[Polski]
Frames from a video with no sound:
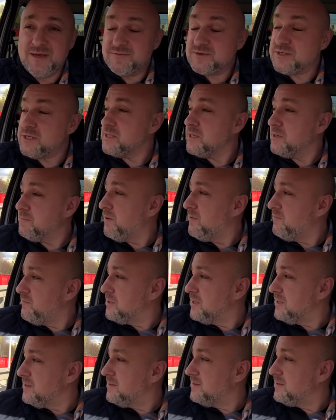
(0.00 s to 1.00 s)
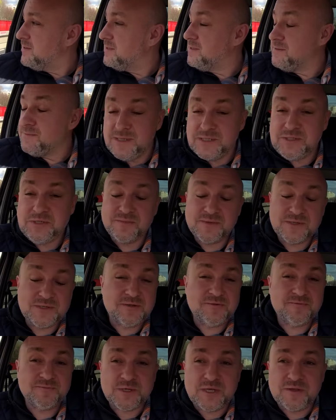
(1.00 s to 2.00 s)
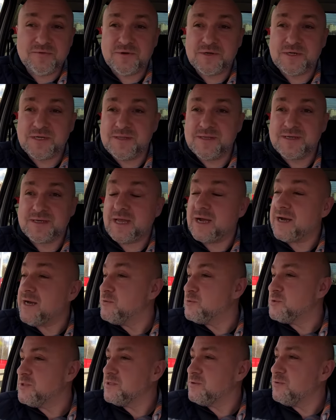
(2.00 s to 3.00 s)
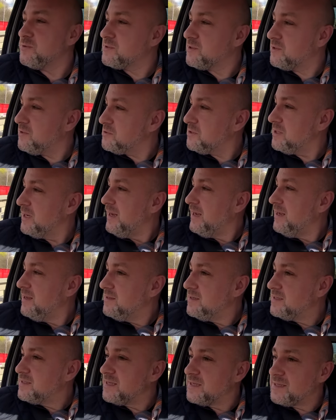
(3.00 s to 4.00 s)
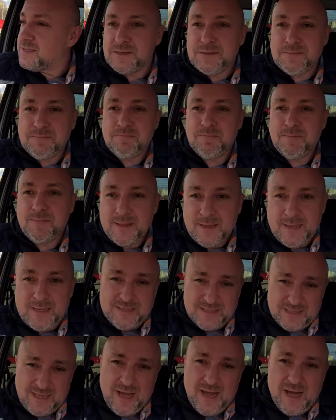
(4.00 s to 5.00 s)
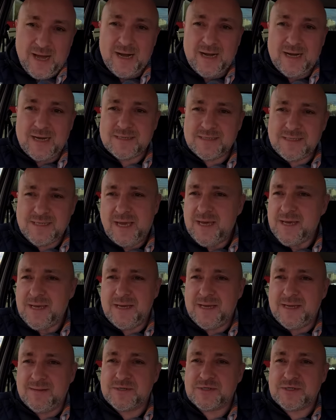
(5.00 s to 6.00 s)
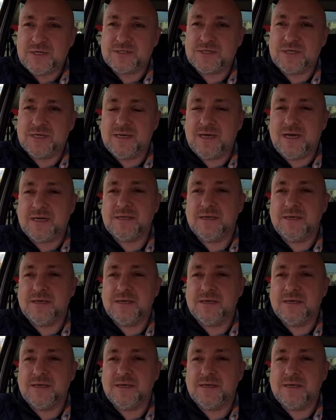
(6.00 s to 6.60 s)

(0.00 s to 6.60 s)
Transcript: w czasach powojennych i będziemy żyć w przedwojennych. Taka już jest ludzkość. No ale to jest Niestety... publicystyczne stwierdzenie? Tak, czy... nie. Myślę, że jak